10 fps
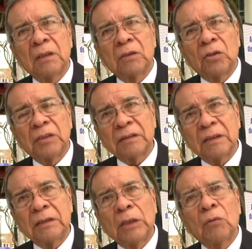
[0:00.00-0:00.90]
donde
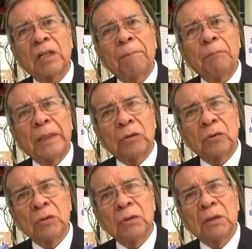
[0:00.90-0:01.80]
existió un
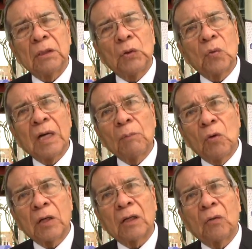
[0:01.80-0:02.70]
respeto y un
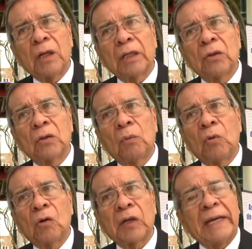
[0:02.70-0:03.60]
amor al colegio
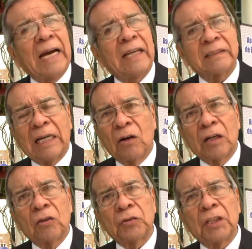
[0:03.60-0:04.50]
como que hasta
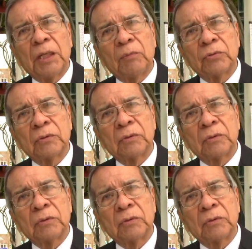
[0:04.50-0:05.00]
ahora lo tenemos.